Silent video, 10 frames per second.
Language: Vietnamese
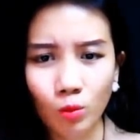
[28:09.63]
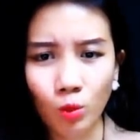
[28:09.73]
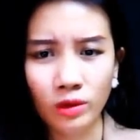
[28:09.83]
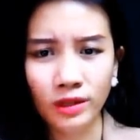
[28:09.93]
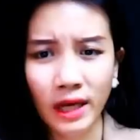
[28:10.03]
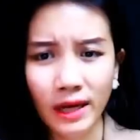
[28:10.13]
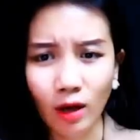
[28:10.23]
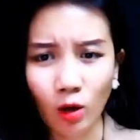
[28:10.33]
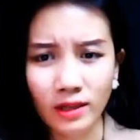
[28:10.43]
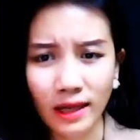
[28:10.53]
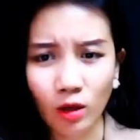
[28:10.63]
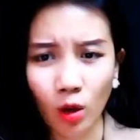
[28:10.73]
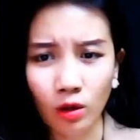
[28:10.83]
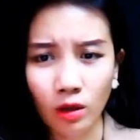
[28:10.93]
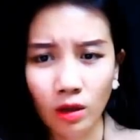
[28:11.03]
Muốn chết à con danh
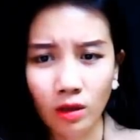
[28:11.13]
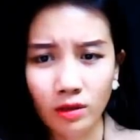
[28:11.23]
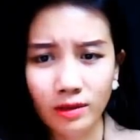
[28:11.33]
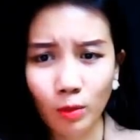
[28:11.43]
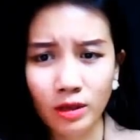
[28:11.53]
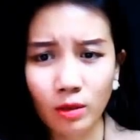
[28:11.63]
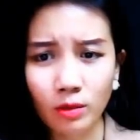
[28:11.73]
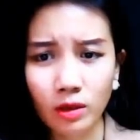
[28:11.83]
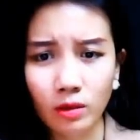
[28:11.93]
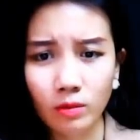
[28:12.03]
con Sao bây giờ mới